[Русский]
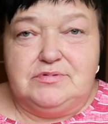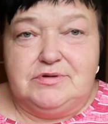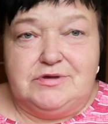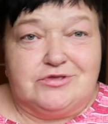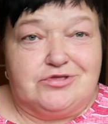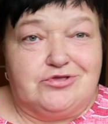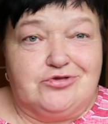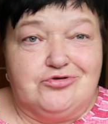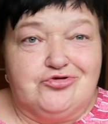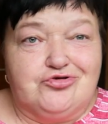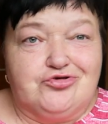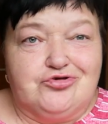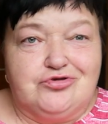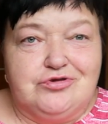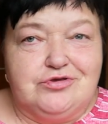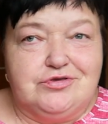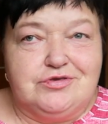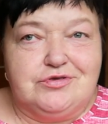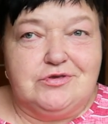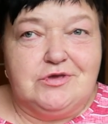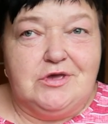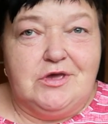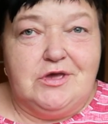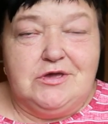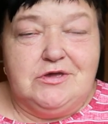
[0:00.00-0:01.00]
Это
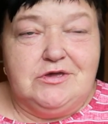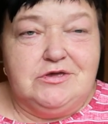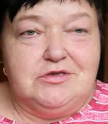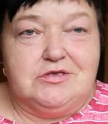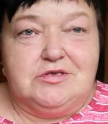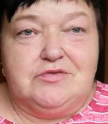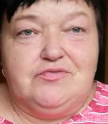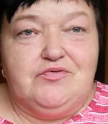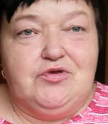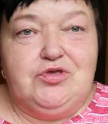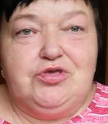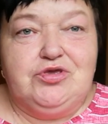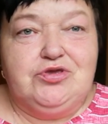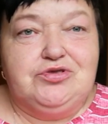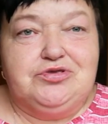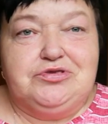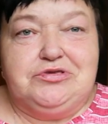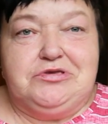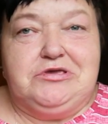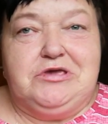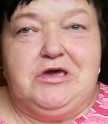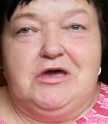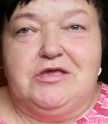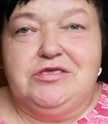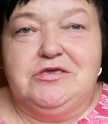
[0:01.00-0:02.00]
жизнь.
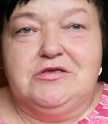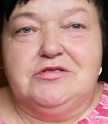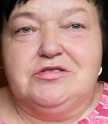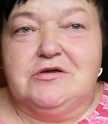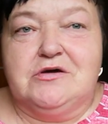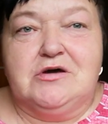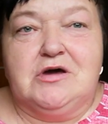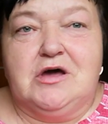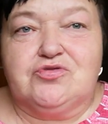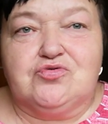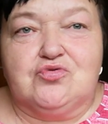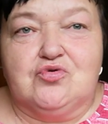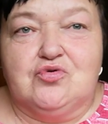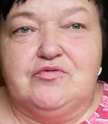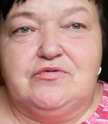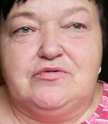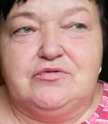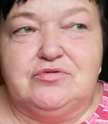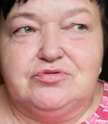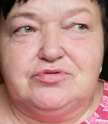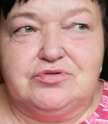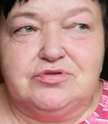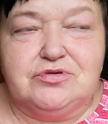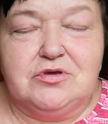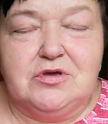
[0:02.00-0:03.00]
Извините, я не
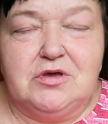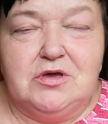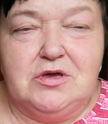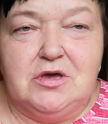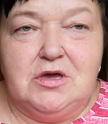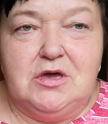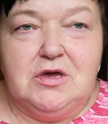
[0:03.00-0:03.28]
наготовлюсь.